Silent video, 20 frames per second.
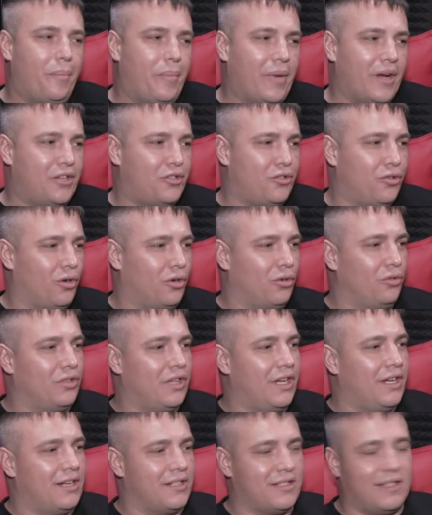
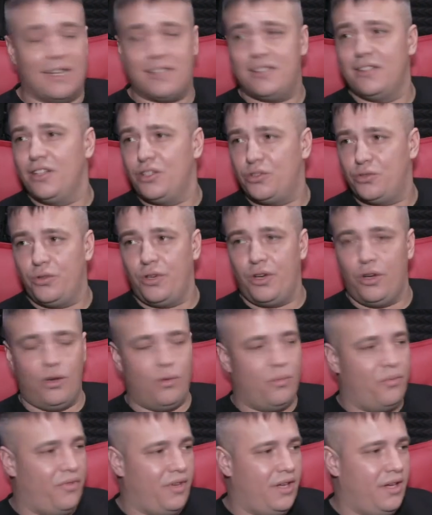подчеркнута и рассказана история
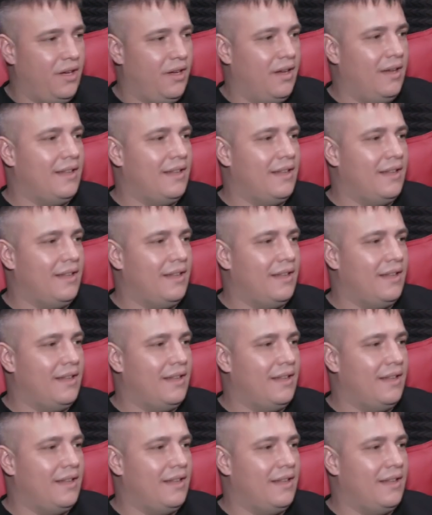любви